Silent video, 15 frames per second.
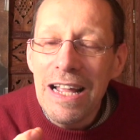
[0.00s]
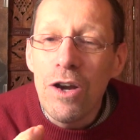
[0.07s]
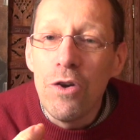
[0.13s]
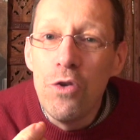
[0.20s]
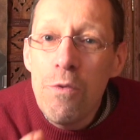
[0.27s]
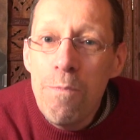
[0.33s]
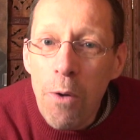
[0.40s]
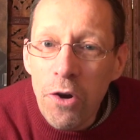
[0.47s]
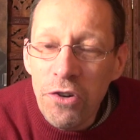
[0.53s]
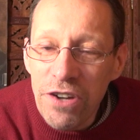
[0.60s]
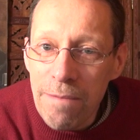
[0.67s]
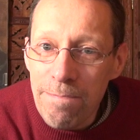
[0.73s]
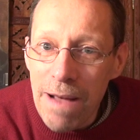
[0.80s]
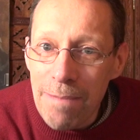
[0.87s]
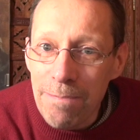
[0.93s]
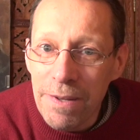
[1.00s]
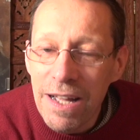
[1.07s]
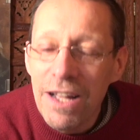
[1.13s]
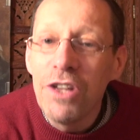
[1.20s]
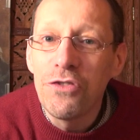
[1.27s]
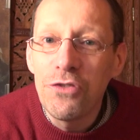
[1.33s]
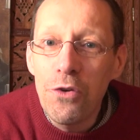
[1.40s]
le prochain pape,
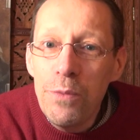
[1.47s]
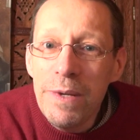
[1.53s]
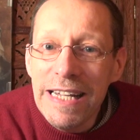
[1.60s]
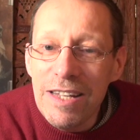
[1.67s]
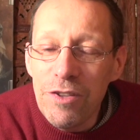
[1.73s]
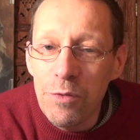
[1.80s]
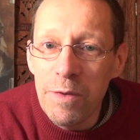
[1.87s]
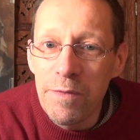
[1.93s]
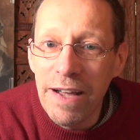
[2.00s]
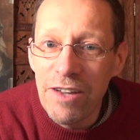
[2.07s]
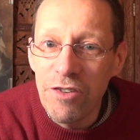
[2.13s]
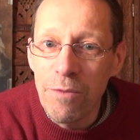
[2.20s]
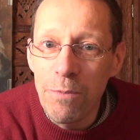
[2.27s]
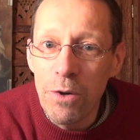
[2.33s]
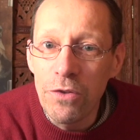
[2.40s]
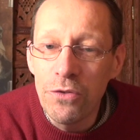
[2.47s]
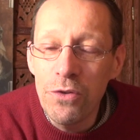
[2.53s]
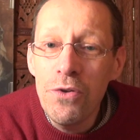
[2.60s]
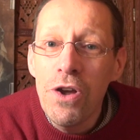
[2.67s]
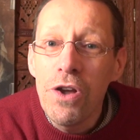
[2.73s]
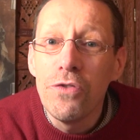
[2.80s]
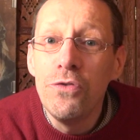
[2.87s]
celui qui suivrait Jean-Paul
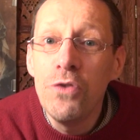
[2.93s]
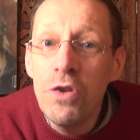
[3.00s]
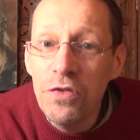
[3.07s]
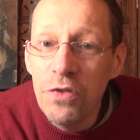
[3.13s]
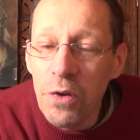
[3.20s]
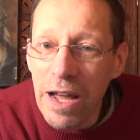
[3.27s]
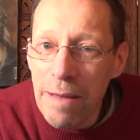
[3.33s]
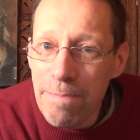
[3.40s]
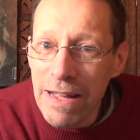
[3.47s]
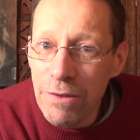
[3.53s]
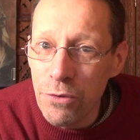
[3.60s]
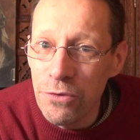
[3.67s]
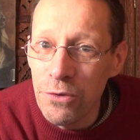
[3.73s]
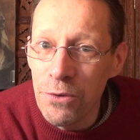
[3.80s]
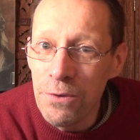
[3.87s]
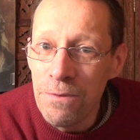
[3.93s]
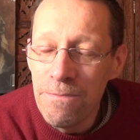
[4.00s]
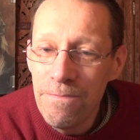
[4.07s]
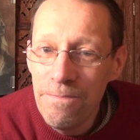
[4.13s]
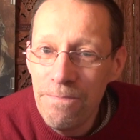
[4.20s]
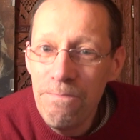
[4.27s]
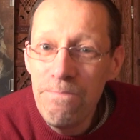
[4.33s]
II, ne serait pas de Dieu.
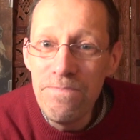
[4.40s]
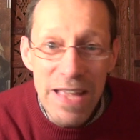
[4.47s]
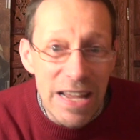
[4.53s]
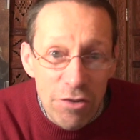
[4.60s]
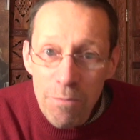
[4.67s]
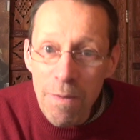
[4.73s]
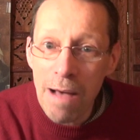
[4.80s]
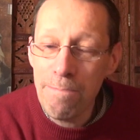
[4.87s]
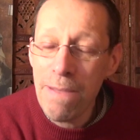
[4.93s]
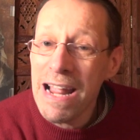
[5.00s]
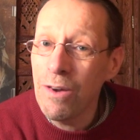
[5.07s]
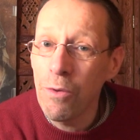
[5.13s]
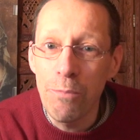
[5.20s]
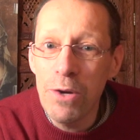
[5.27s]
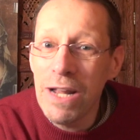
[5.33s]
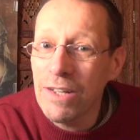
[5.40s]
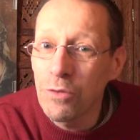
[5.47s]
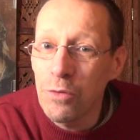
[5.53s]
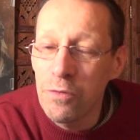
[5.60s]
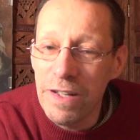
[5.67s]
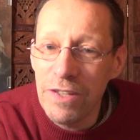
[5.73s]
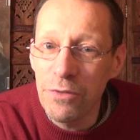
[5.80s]
Et je me rappelle, on peut les
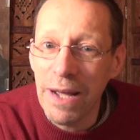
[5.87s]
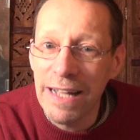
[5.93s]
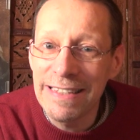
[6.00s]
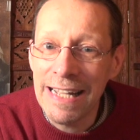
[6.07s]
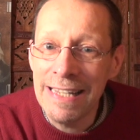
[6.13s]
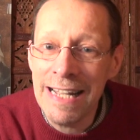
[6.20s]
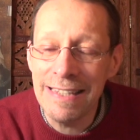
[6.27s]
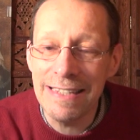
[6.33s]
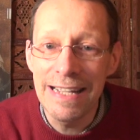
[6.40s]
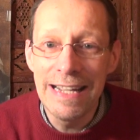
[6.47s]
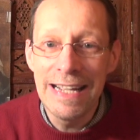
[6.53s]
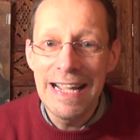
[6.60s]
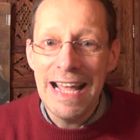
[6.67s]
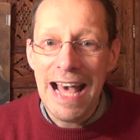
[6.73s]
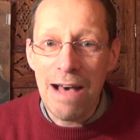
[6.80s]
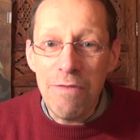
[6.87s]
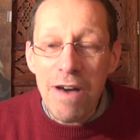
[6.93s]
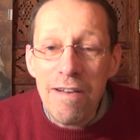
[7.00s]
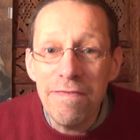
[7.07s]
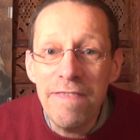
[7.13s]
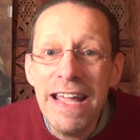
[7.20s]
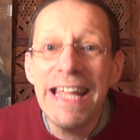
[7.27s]
retrouver sur Internet,
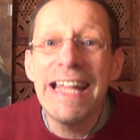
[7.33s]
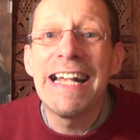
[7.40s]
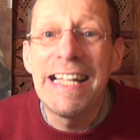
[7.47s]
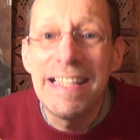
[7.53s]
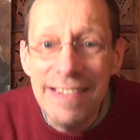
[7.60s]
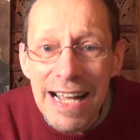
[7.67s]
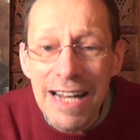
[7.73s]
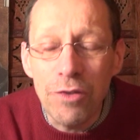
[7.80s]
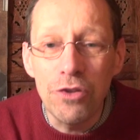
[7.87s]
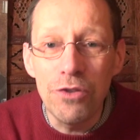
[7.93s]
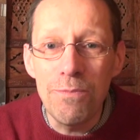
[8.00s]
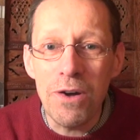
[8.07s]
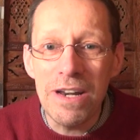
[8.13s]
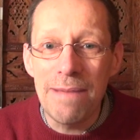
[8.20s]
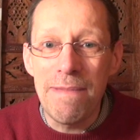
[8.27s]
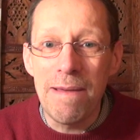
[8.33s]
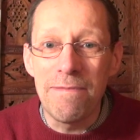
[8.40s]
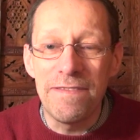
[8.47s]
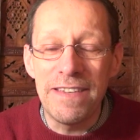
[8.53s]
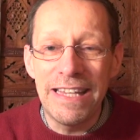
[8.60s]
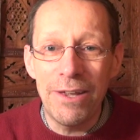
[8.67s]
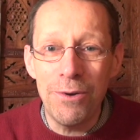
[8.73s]
avoir fait exactement la même
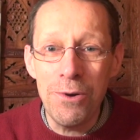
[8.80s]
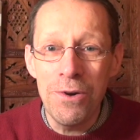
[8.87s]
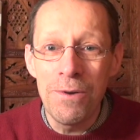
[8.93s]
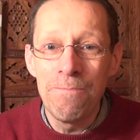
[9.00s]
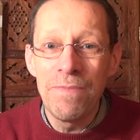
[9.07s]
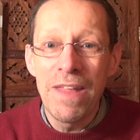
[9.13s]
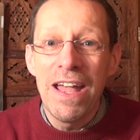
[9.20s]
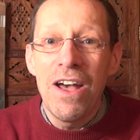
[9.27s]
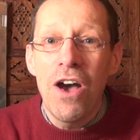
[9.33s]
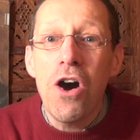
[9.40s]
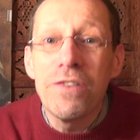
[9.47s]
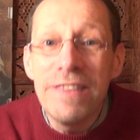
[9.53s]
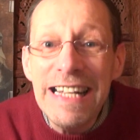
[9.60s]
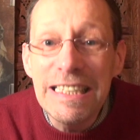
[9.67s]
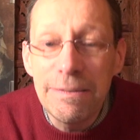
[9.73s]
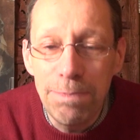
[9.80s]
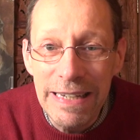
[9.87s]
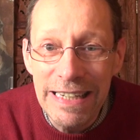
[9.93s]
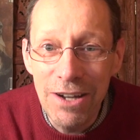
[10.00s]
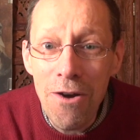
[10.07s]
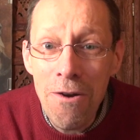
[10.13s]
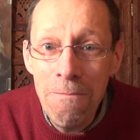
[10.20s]
vidéo en
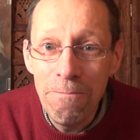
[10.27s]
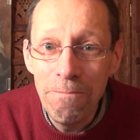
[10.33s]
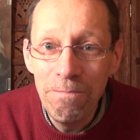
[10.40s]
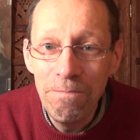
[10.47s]
expliquant